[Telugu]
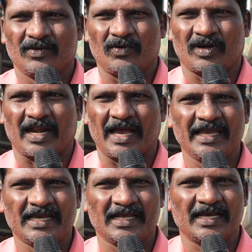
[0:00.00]
ఒక
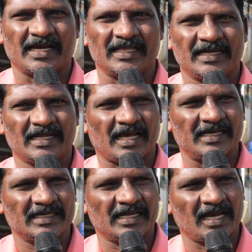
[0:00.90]
నాయకులకే కాదండి
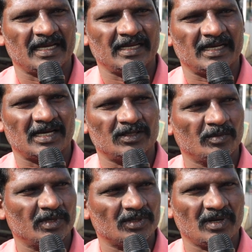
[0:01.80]
రాజకీయ నాయకులకి కాదు
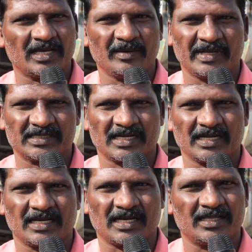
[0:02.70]
మంత్రులకి
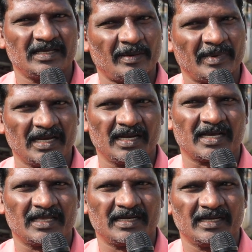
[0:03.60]
మినిస్టర్లకే కాదు ఎమ్మెల్యేలకి
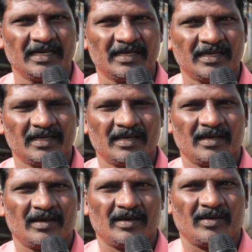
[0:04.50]
కాదండి
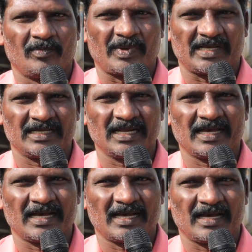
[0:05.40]
ప్రజల
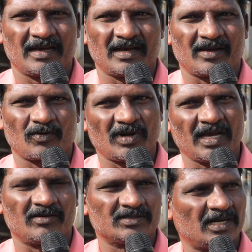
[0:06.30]
కూడా
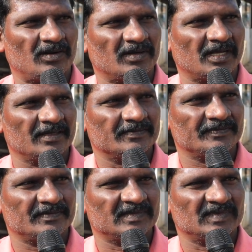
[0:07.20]
అవసరాలు ఉంటాయి
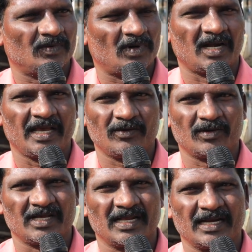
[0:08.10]
ఒకళ్ళు
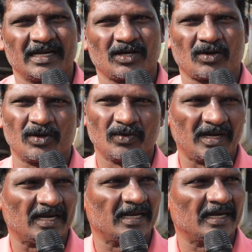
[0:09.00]
హైకోర్టుకి వెళ్ళాలంటే కర్నూలు
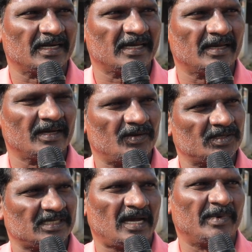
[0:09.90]
వెళ్ళాలంటే ఒక
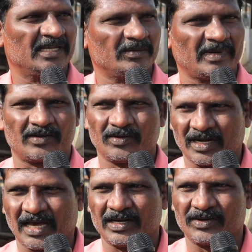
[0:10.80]
సామాన్య మానవుడు
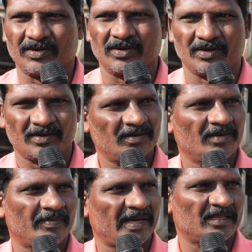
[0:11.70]
నాలంటోళ్ళు
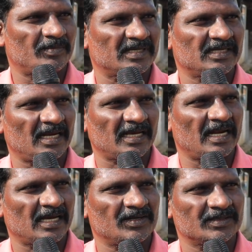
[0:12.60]
పేద ప్రజలు
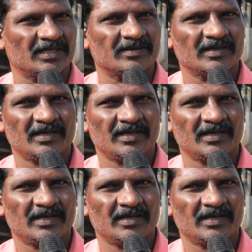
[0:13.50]
ఎలాగెళ్ళగలుగుతారు